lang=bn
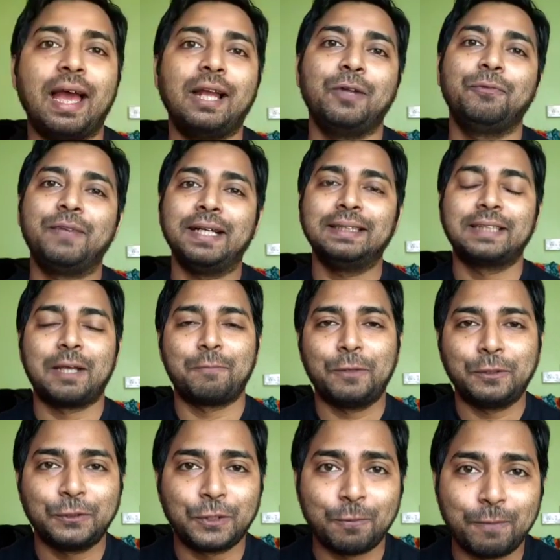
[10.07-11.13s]
হ্যালো ফ্রেন্ডস কেমন
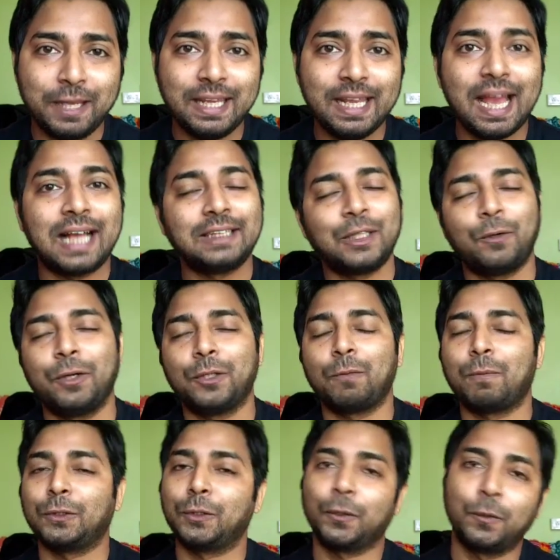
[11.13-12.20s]
আছো সবাই আশা করি
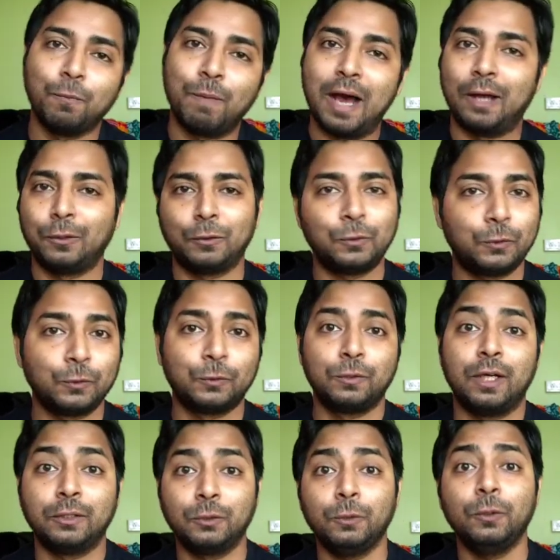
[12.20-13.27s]
তোমরা সবাই খুব ভালো আছো সুস্থ
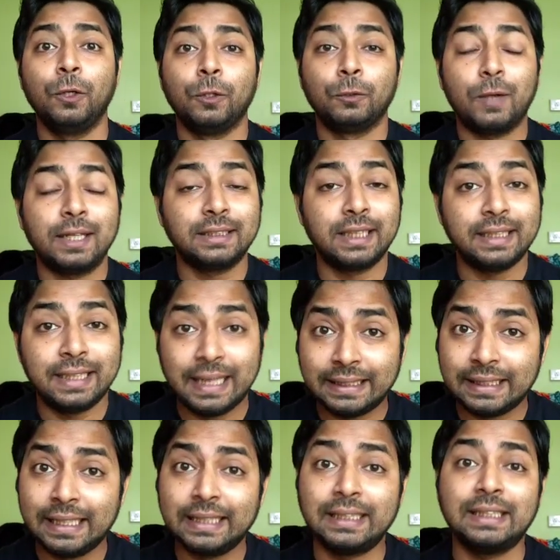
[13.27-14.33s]
আছো তো আজকে
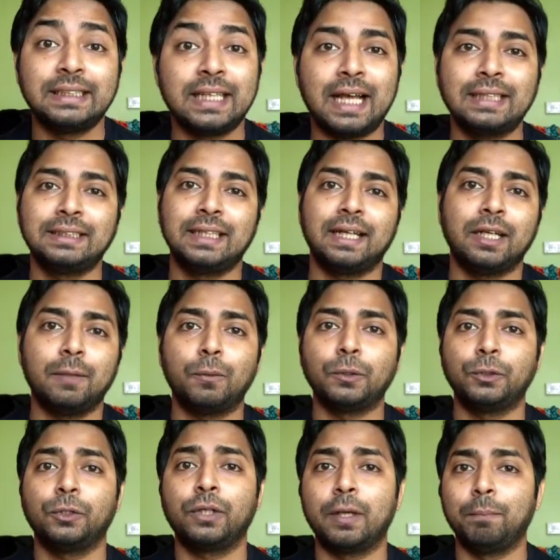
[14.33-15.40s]
দেখতে দেখতে সাত সাতটা
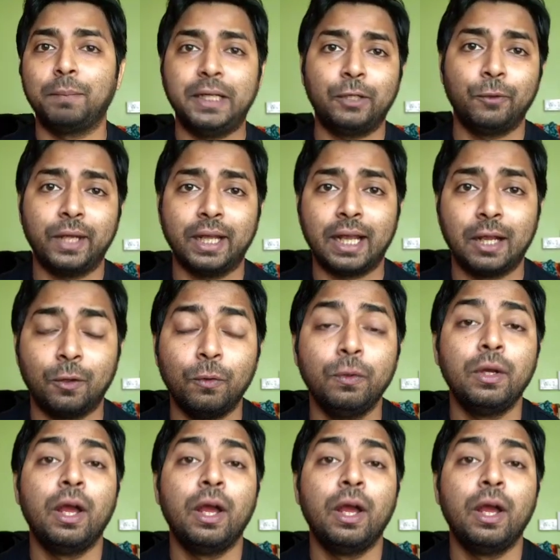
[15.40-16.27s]
বছর কমপ্লিট হয়ে গেল